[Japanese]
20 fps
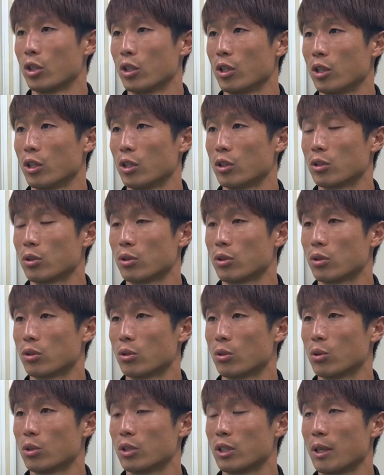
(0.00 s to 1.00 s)
えー、
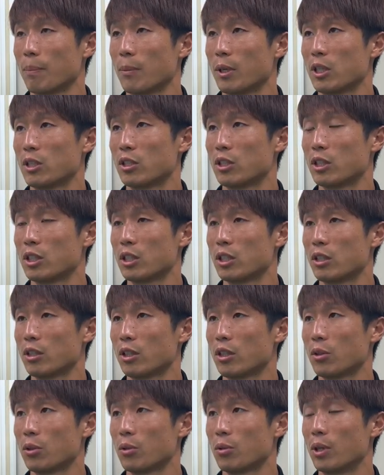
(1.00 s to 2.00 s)
そうですね、やっぱり自信っ
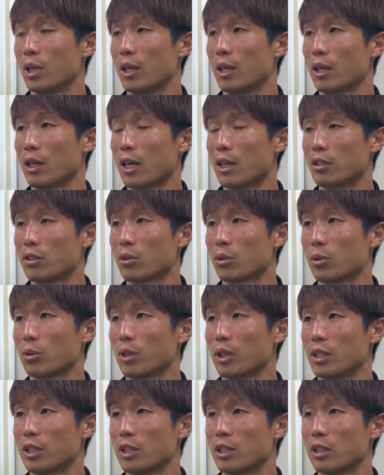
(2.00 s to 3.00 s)
ていうのは、勝つこ
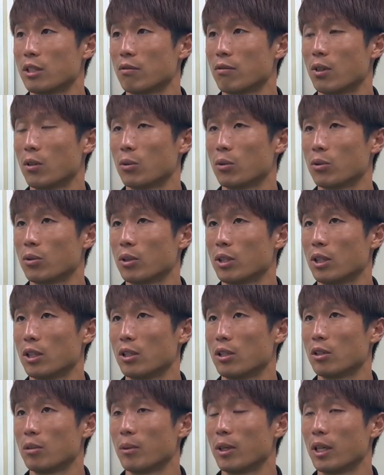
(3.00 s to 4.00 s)
とで自信は本当
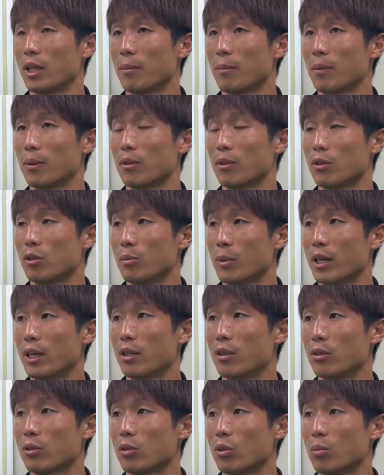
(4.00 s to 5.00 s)
に生まれ生ま
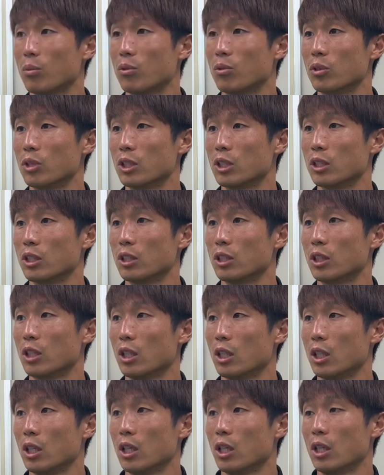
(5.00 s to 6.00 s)
れると思うし、
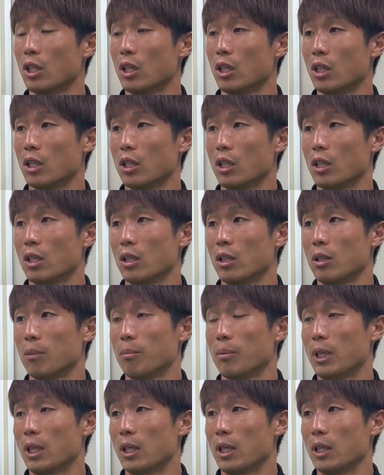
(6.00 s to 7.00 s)

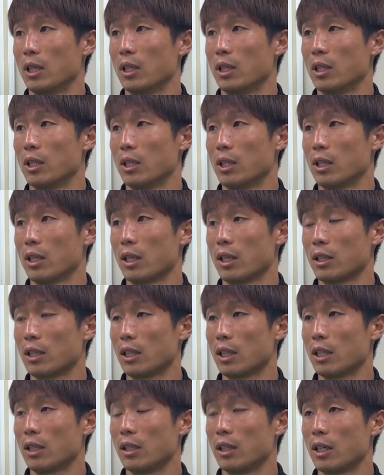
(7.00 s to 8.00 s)
まあ、勝
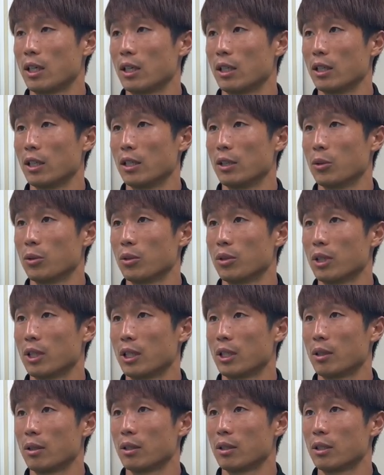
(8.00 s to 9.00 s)
てない中でいろん
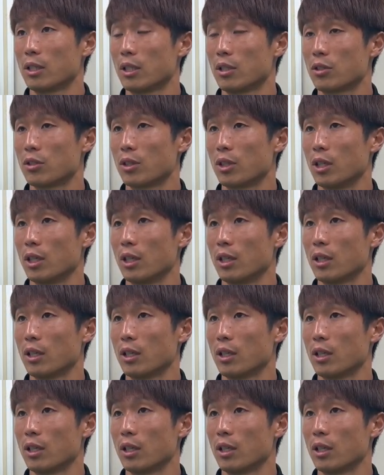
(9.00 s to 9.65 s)
な選手が